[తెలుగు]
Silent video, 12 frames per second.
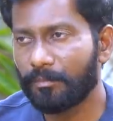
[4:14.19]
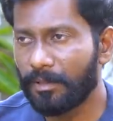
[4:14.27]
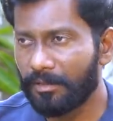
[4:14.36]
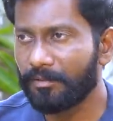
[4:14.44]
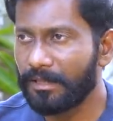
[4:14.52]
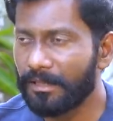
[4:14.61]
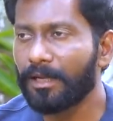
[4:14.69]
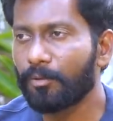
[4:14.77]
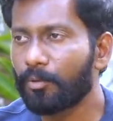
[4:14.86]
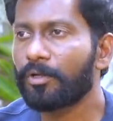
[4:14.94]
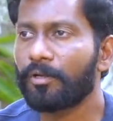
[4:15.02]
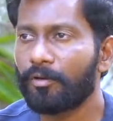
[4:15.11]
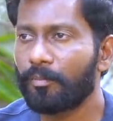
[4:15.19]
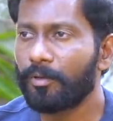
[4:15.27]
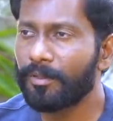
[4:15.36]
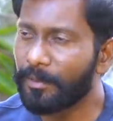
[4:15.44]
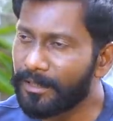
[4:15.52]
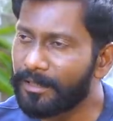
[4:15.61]
మనం అంటే అనుకుంటున్నాము
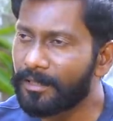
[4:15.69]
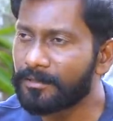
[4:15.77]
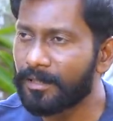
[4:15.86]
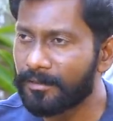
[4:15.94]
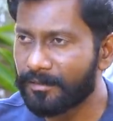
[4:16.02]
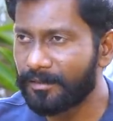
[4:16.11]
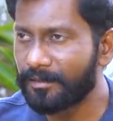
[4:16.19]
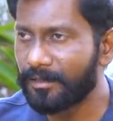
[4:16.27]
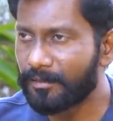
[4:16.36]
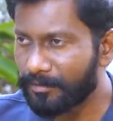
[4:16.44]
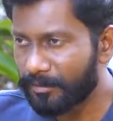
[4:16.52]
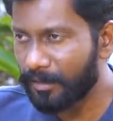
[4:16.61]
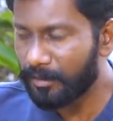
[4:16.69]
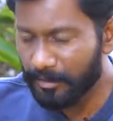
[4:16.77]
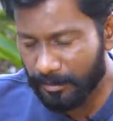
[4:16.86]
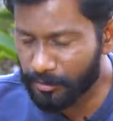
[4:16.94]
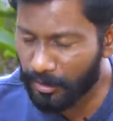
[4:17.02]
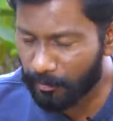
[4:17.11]
అని మళ్ళీ నడిచి వెళ్తున్నానండి వెళ్తున్నా
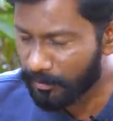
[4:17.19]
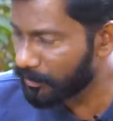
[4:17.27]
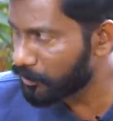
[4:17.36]
నడిచి వెళ్ళిపోతున్నాను